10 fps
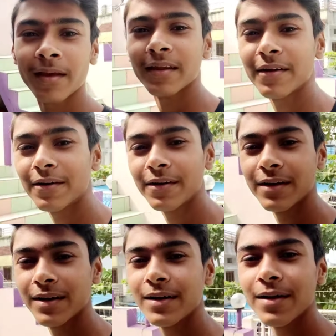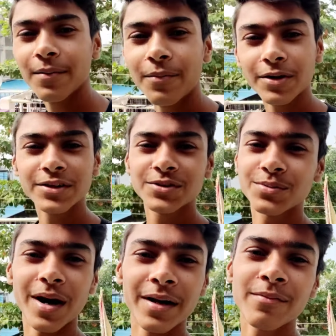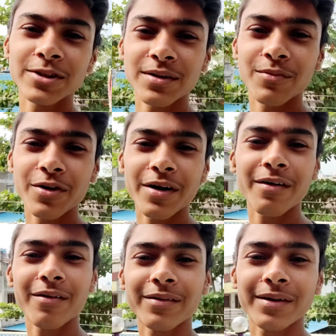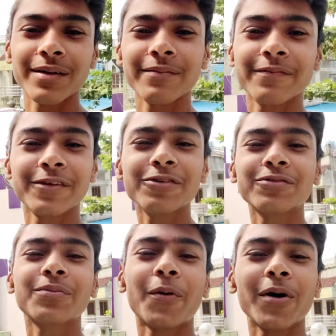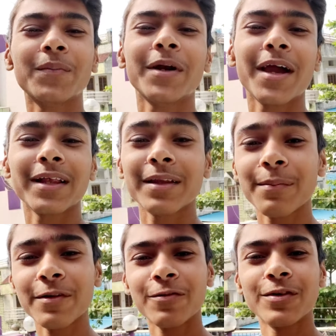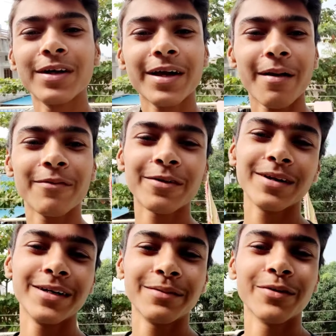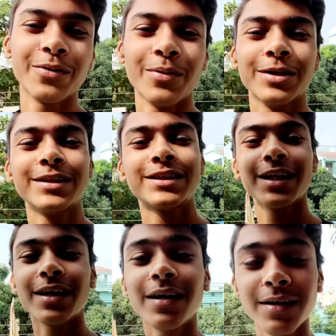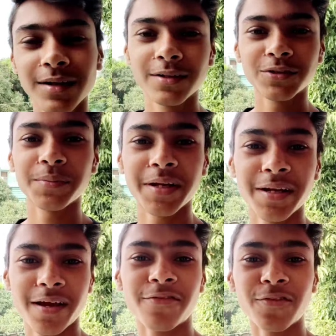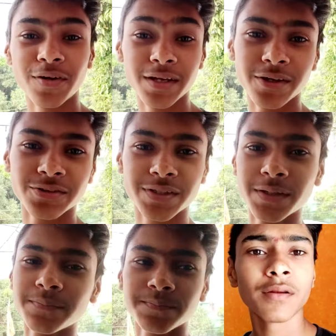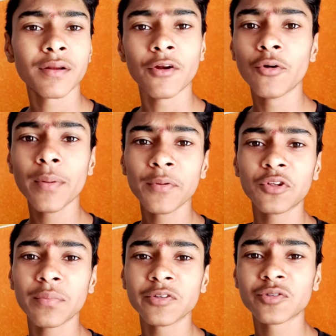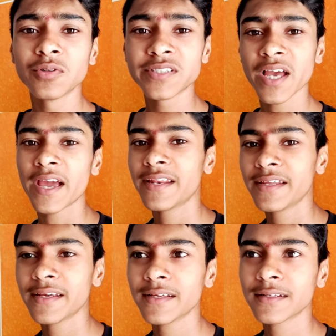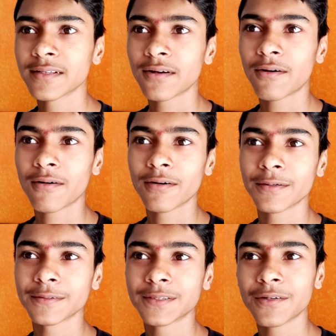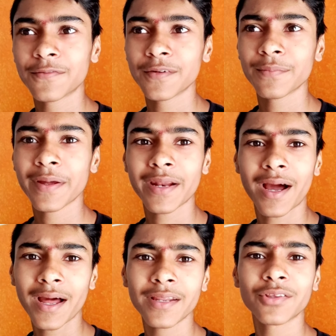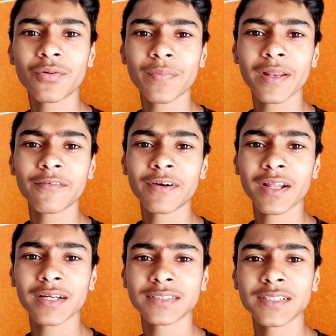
ये देखो बहुत ही सुहाना मौसम हो रहा है और व्यू तो बहुत बढ़िया आता है मेरे फ़ोन का कैमरा क्वालिटी मेरे को बहुत अच्छा लगा जो मैंने नया फ़ोन लिया उसका रन्नू पे भी तो अभी स्कूल से आए नहीं है और चलो फिर मैं नहा लेता हूँ पहले फटाक